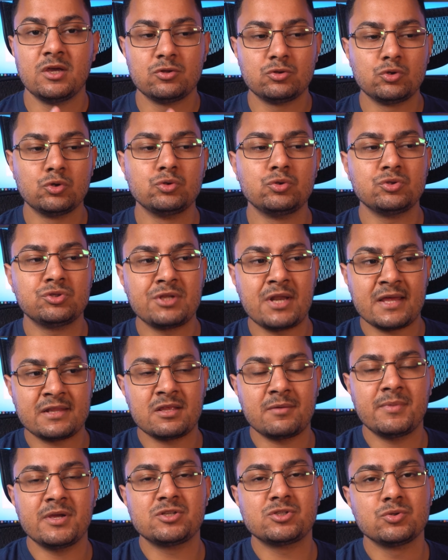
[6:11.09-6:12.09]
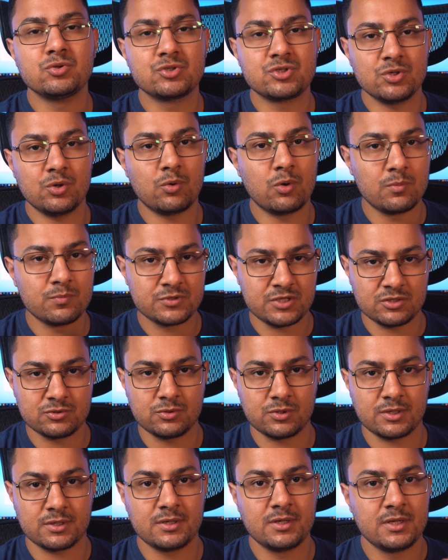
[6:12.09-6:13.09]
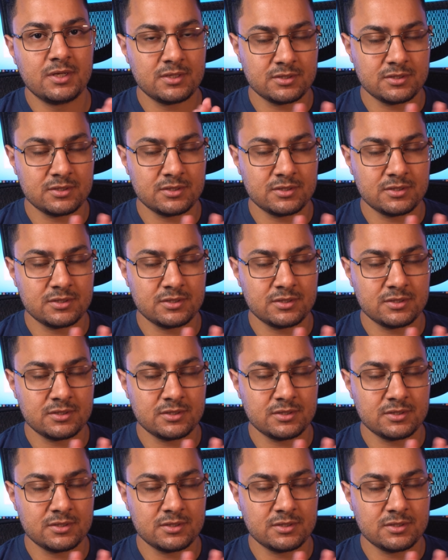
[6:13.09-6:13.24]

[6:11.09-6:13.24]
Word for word: tudo diretamente no seu computador.